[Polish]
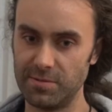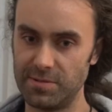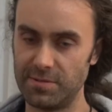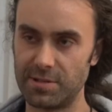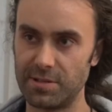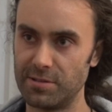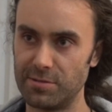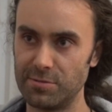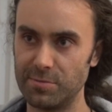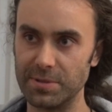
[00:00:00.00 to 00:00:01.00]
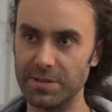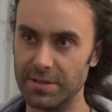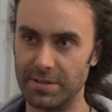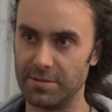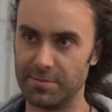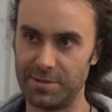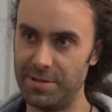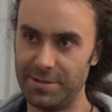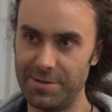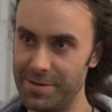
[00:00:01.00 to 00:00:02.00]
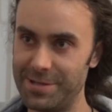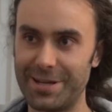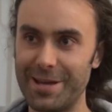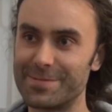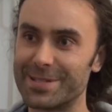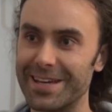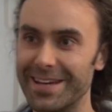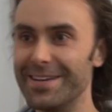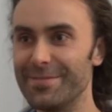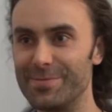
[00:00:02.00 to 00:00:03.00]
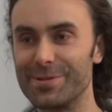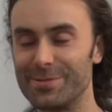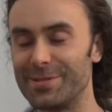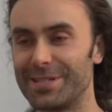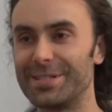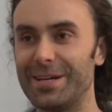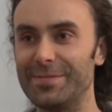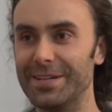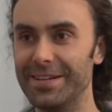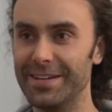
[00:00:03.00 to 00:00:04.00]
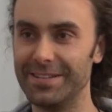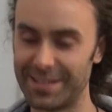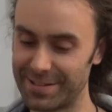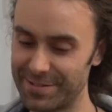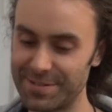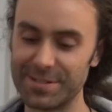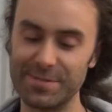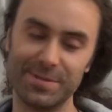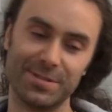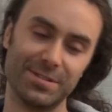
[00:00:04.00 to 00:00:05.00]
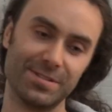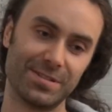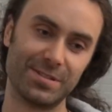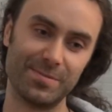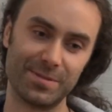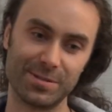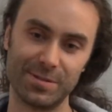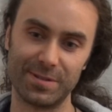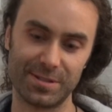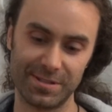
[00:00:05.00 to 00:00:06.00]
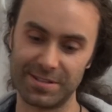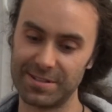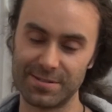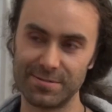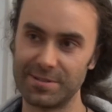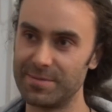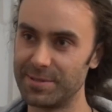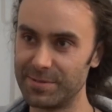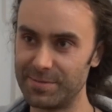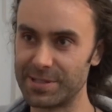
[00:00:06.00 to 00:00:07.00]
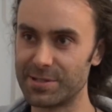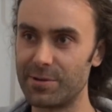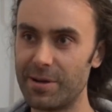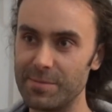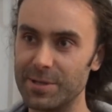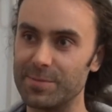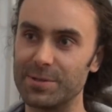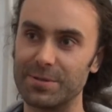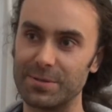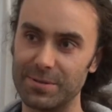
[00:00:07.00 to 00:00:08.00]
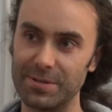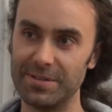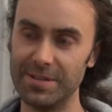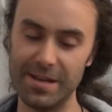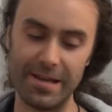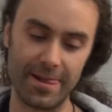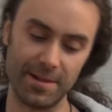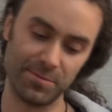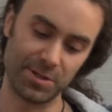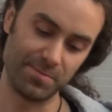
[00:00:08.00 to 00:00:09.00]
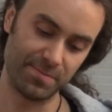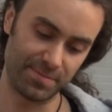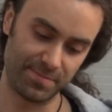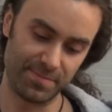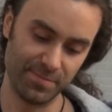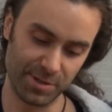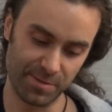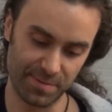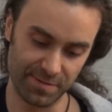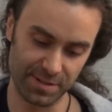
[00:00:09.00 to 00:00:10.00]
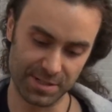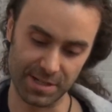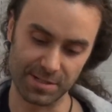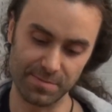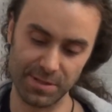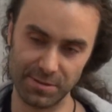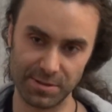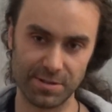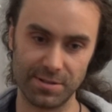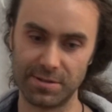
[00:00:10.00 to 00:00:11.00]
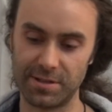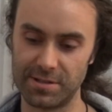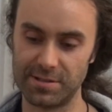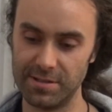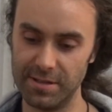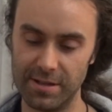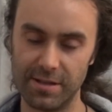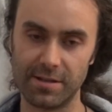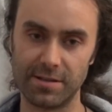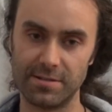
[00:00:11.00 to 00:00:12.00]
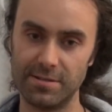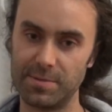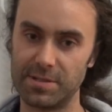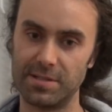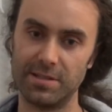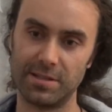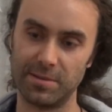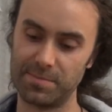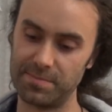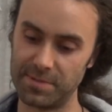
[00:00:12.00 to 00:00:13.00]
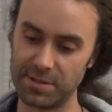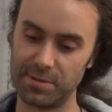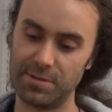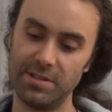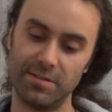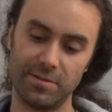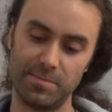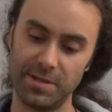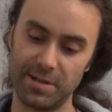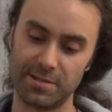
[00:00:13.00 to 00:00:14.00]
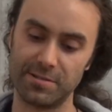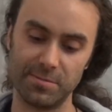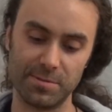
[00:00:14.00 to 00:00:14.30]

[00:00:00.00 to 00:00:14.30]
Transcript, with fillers: zwyczajnie do dupy. To będzie, to będzie kiepskie. Po prostu zaczynamy. Tak ze wszystkim jest, zaczynamy rysować, to nasze rysunki będą grołami na początku i, i, i musi, musi pewien czas minąć i to każdy, każdy przez ten etap przechodzi, nawet Picasso